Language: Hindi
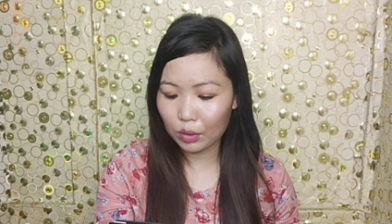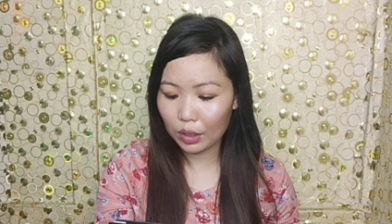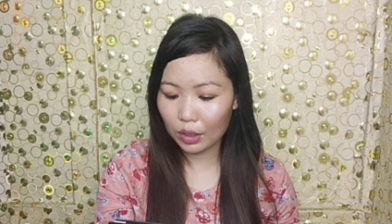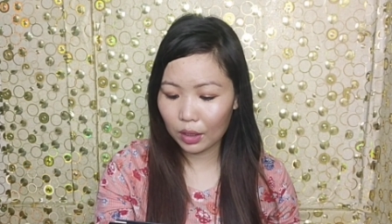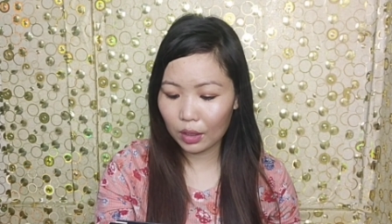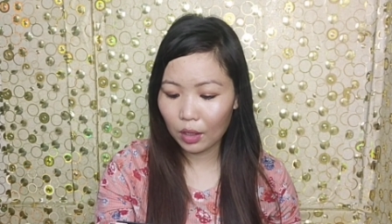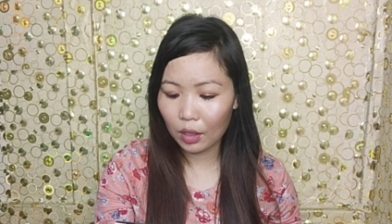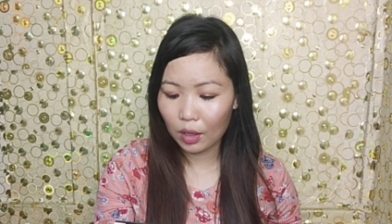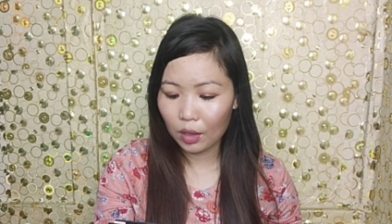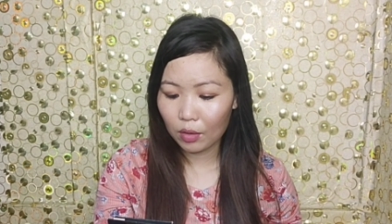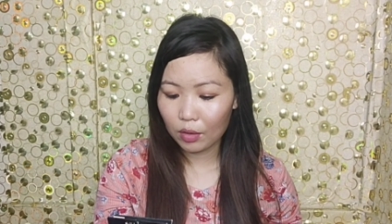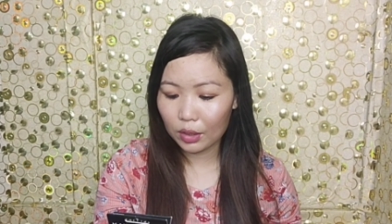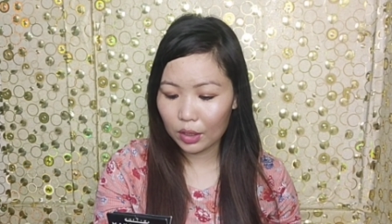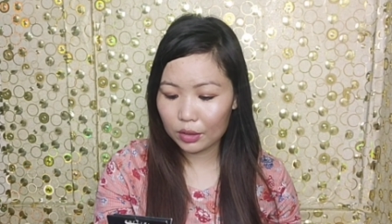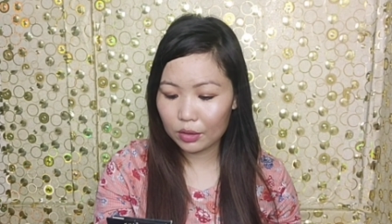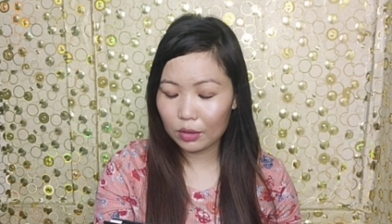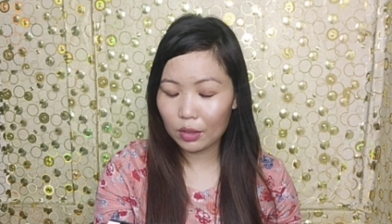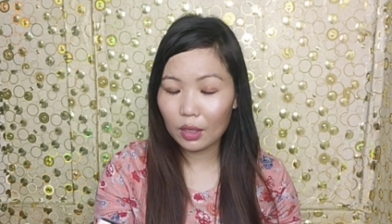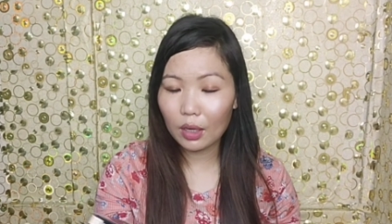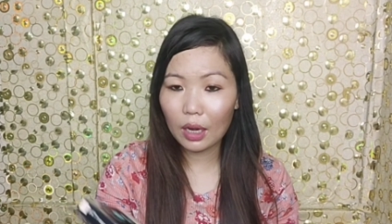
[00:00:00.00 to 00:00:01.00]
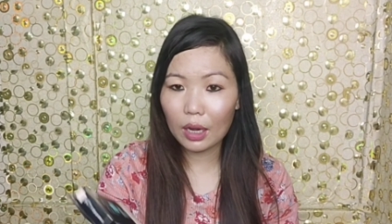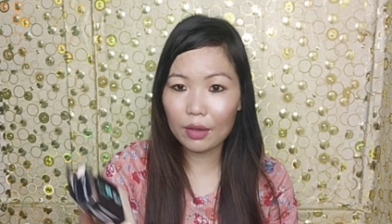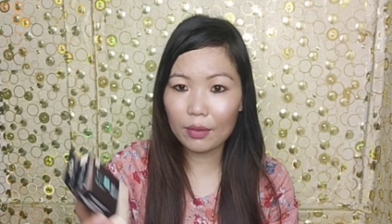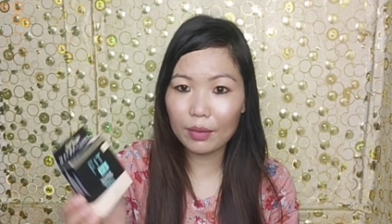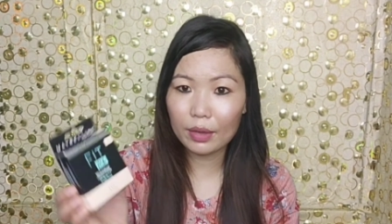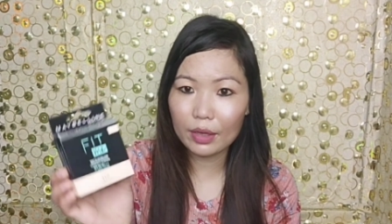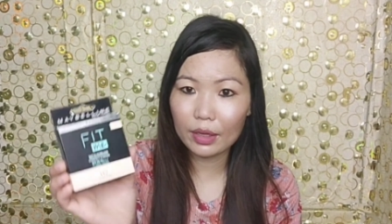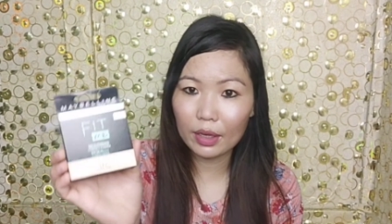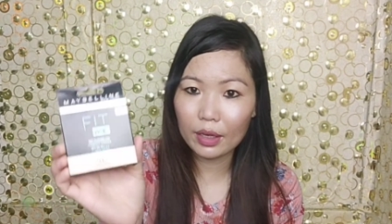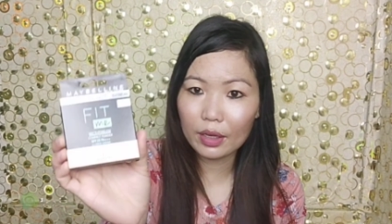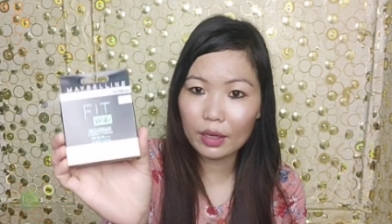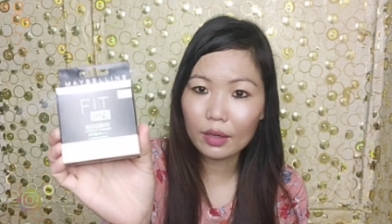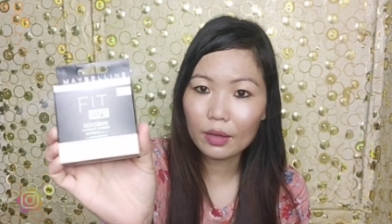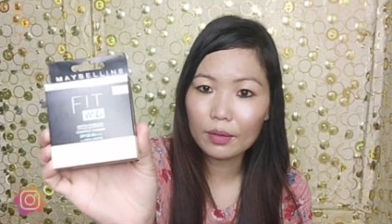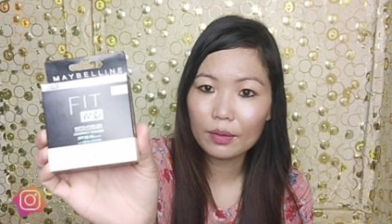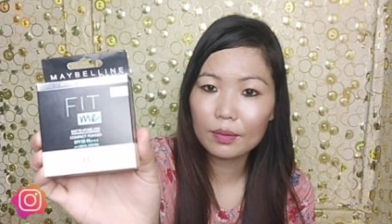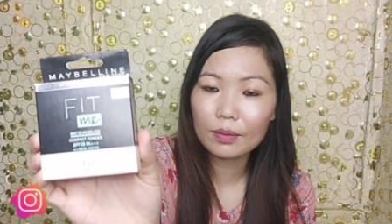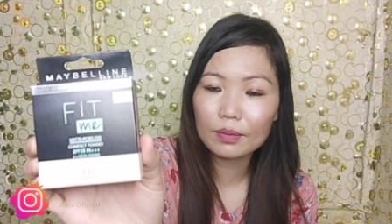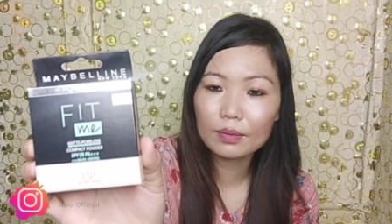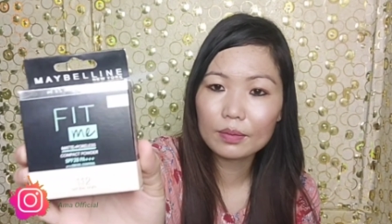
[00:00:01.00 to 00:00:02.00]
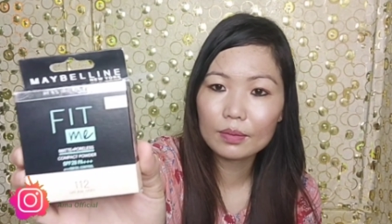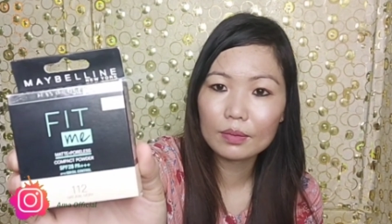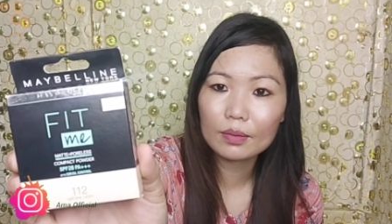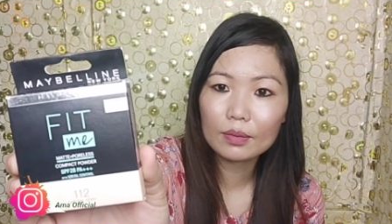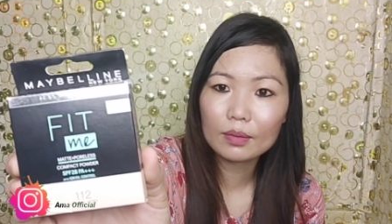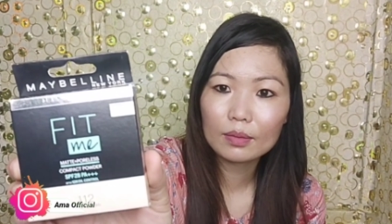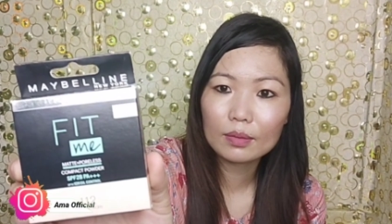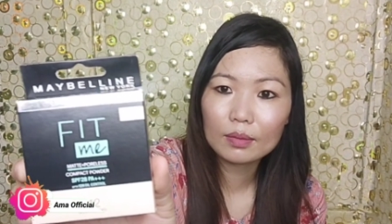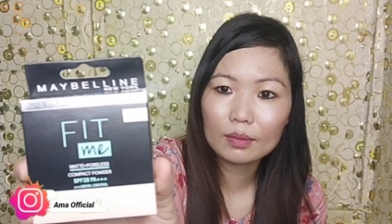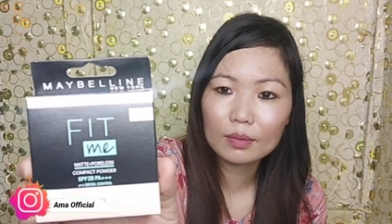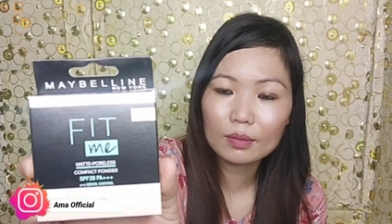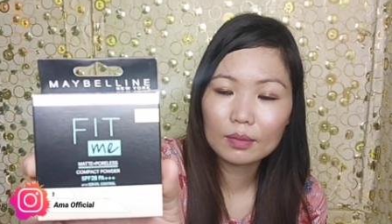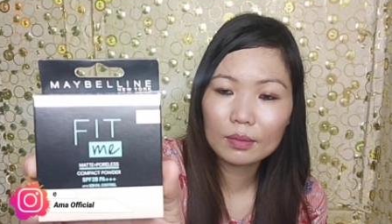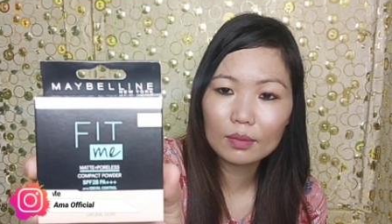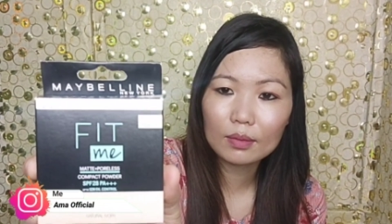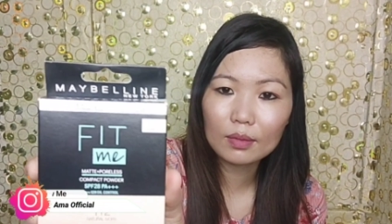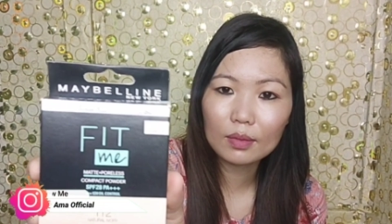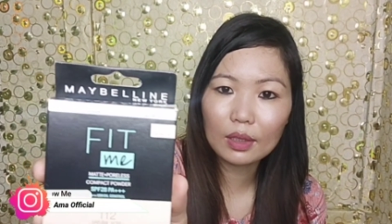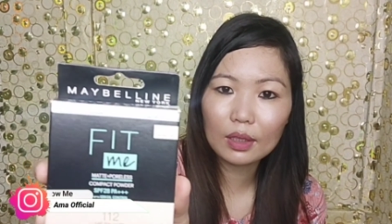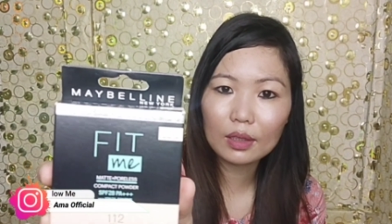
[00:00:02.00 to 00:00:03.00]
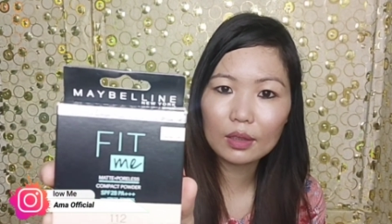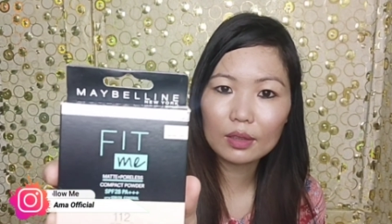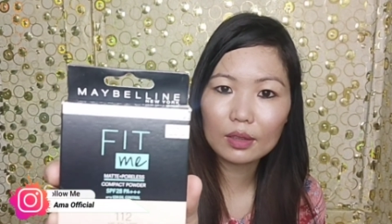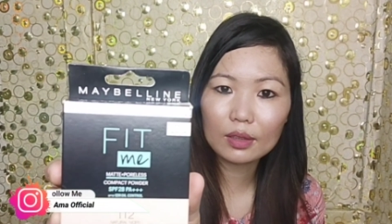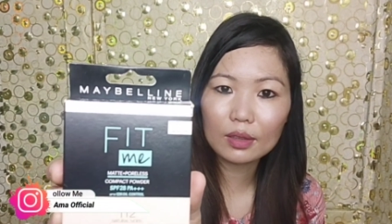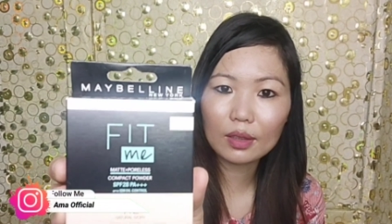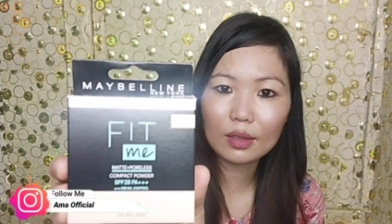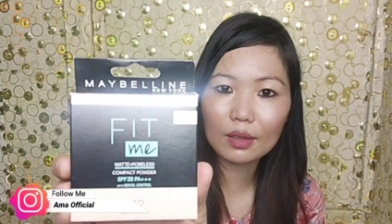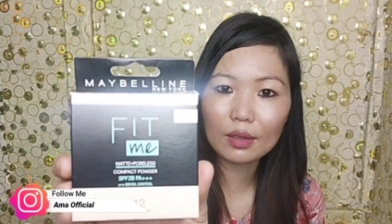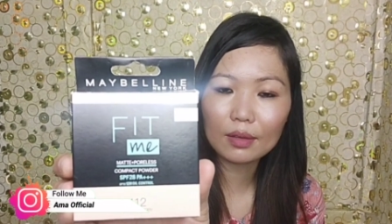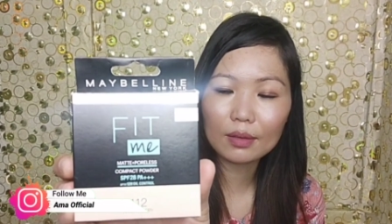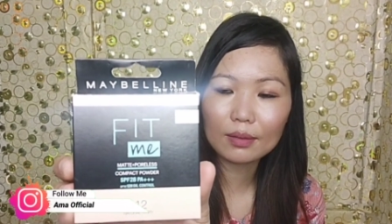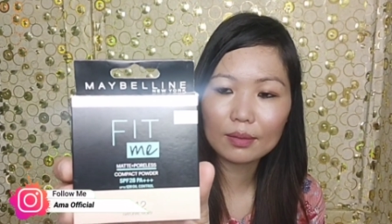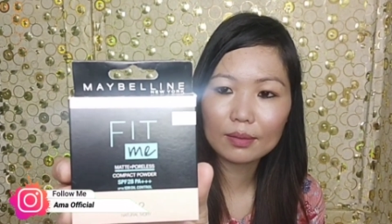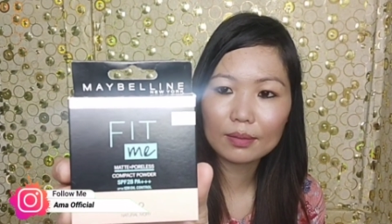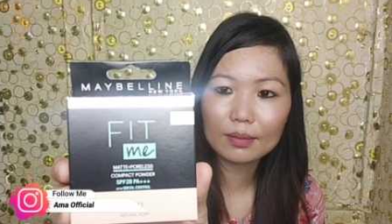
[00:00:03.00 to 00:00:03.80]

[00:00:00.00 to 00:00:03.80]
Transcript: है नेचुरल आईवेरी है देख सकते हैं